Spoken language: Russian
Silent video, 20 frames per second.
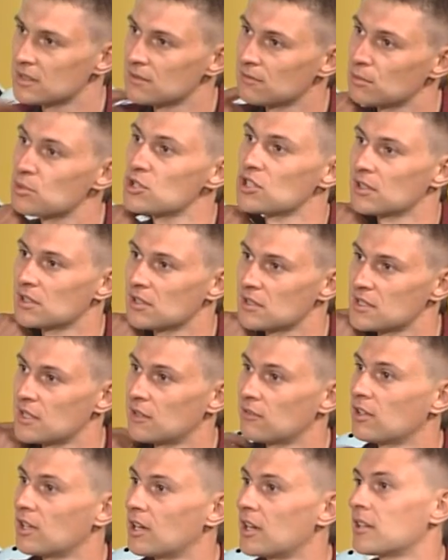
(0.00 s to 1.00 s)
с вообще нельзя
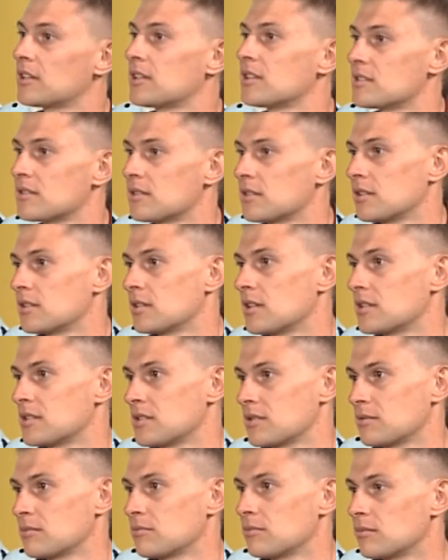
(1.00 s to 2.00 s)
в горах
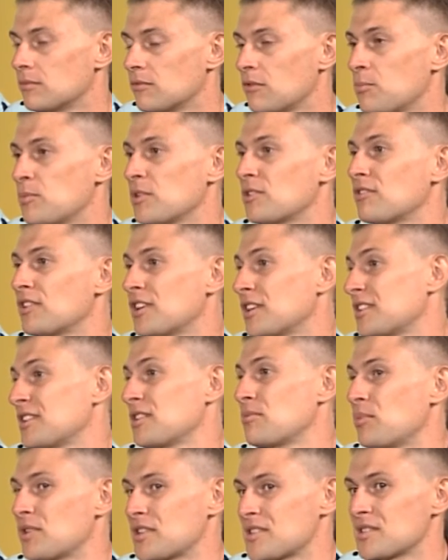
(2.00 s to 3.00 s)
кидать. Во-первых, это
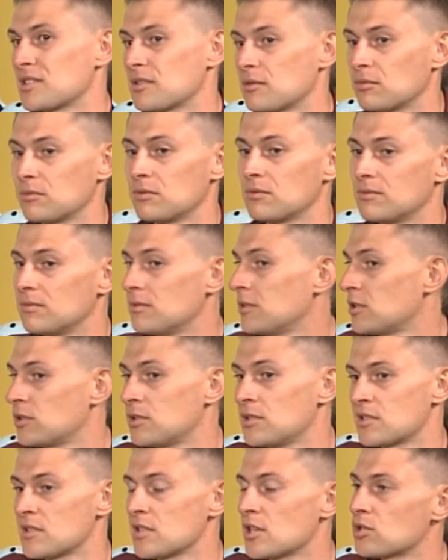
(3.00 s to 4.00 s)
опасно,
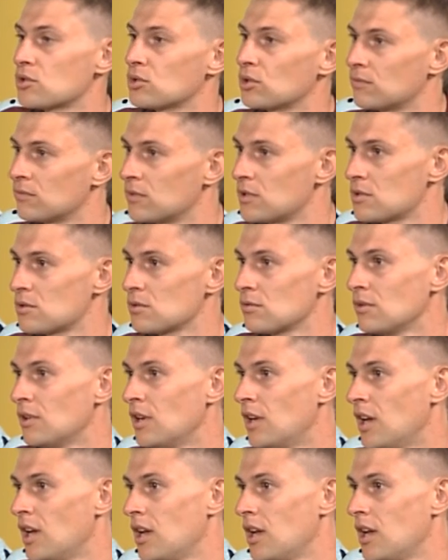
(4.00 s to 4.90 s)
не знаю, что внизу.